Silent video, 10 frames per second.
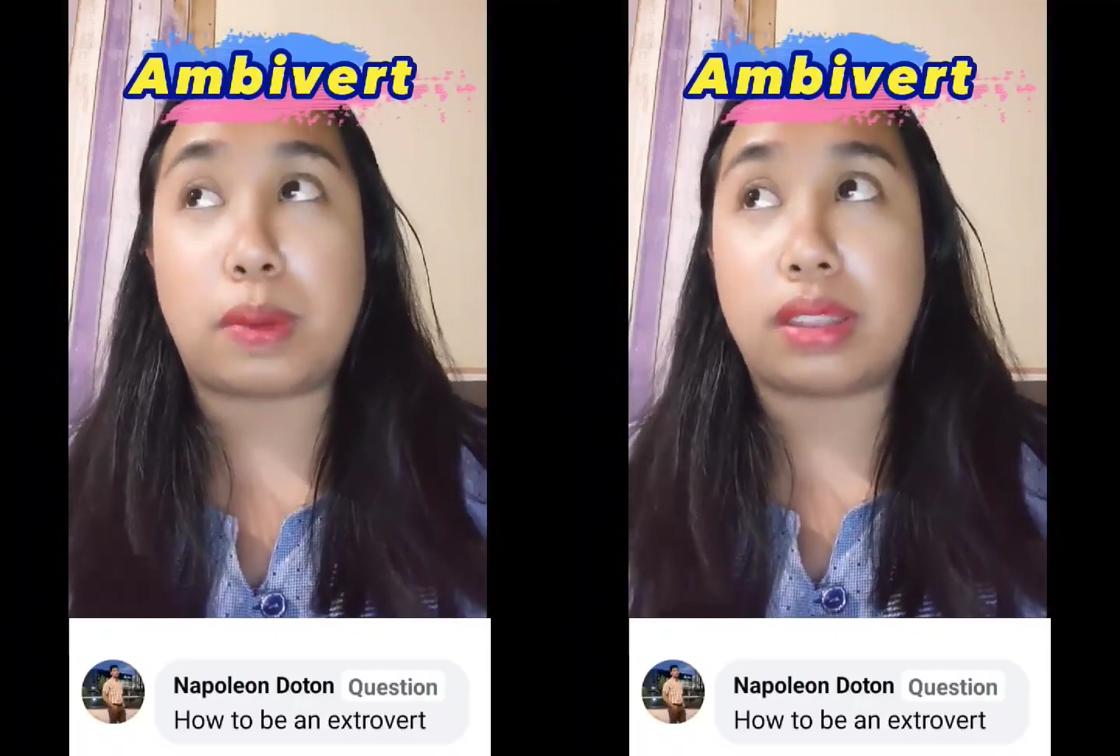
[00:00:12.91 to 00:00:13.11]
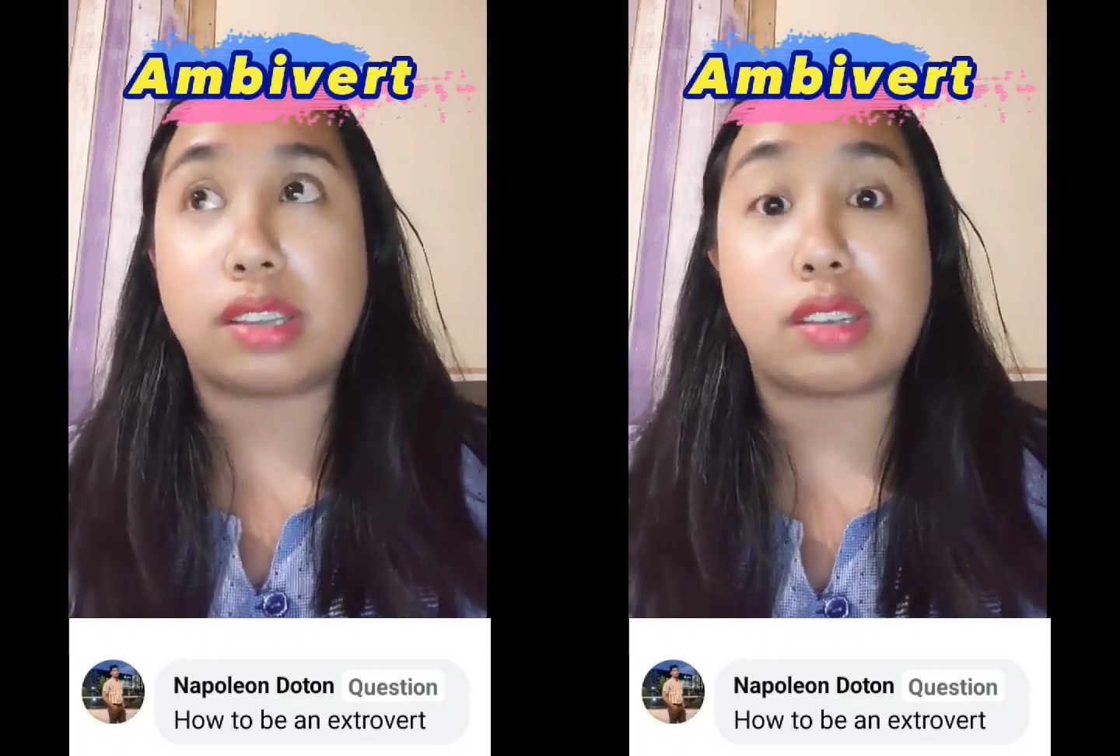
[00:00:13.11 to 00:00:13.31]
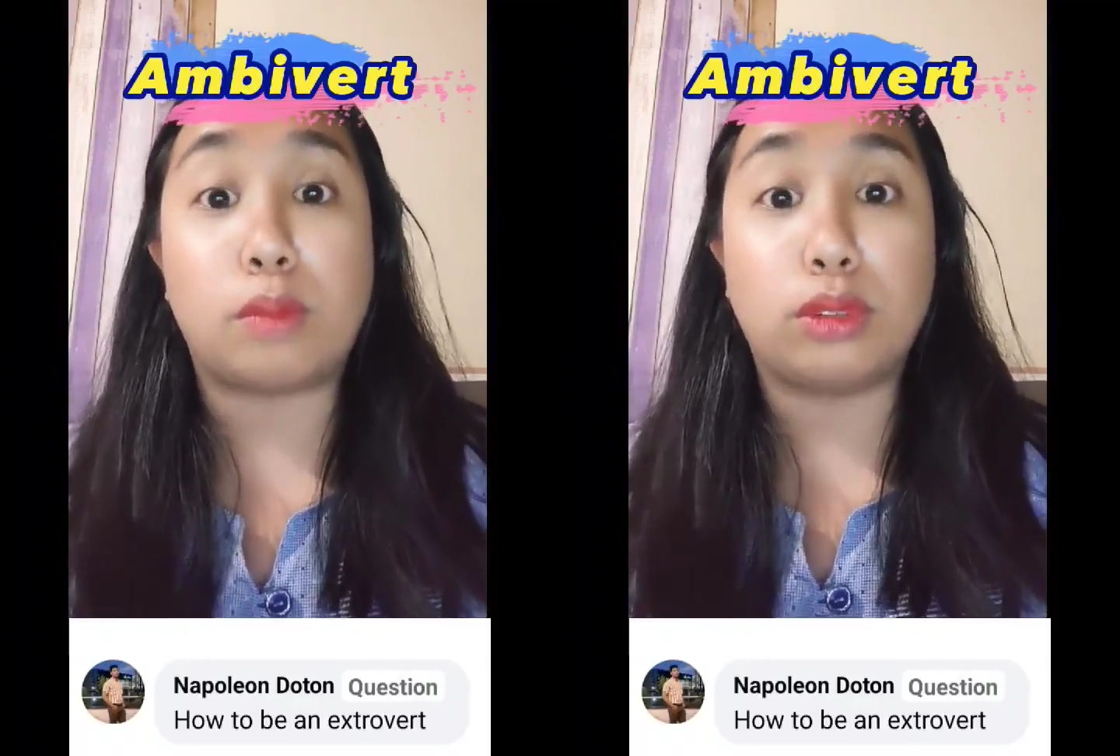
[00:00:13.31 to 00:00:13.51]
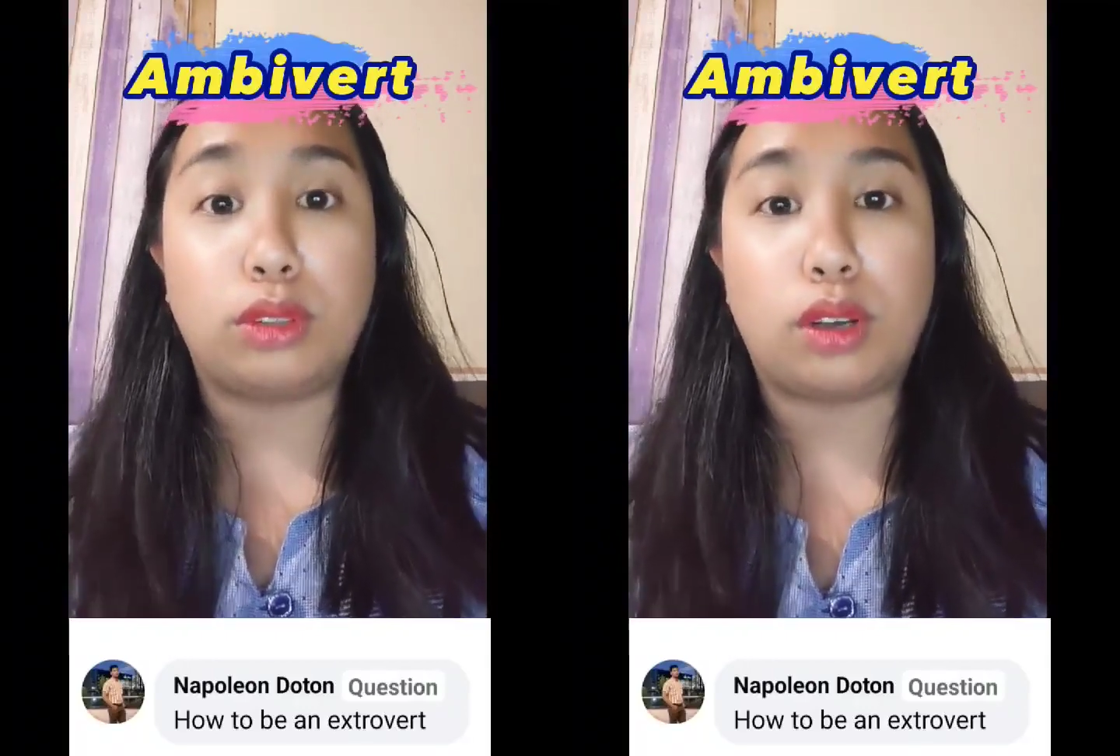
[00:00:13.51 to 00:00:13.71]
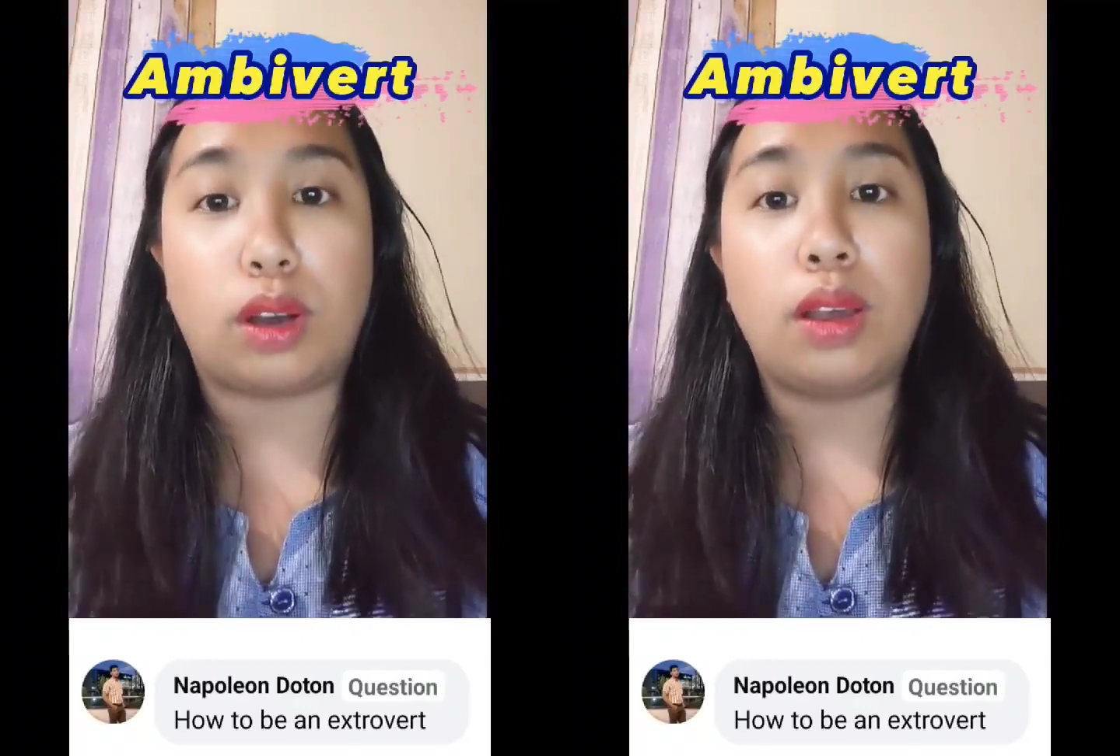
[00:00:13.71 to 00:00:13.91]
Depende sa
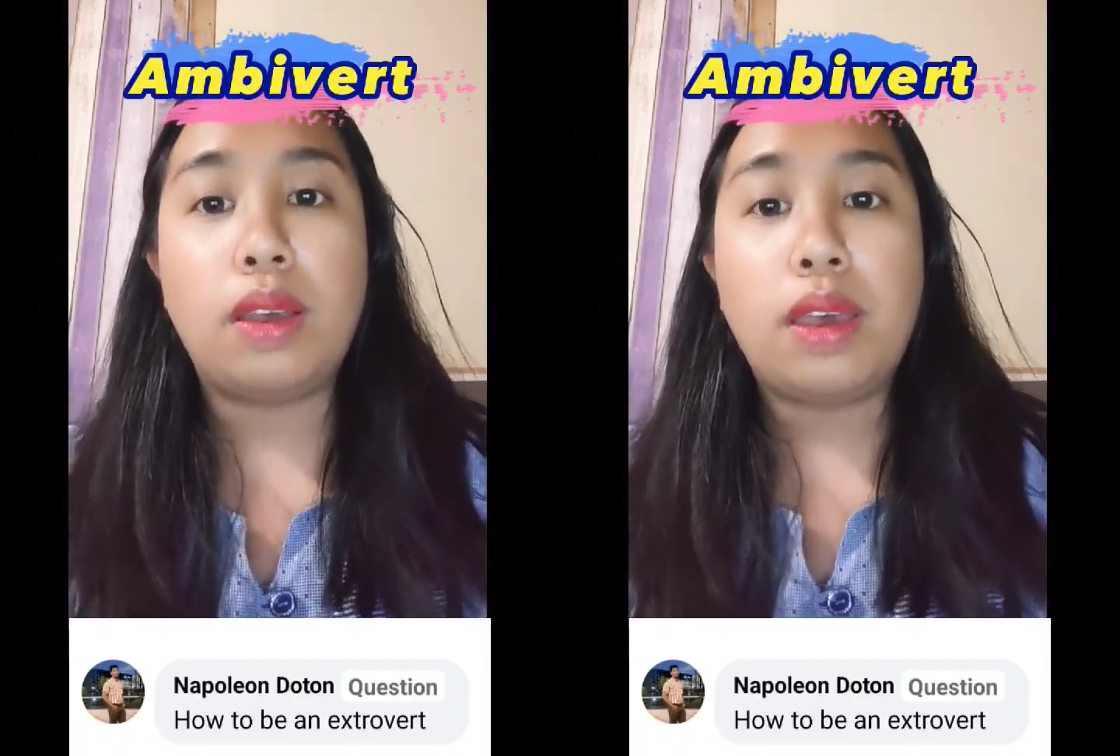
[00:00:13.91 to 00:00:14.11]
mood ko.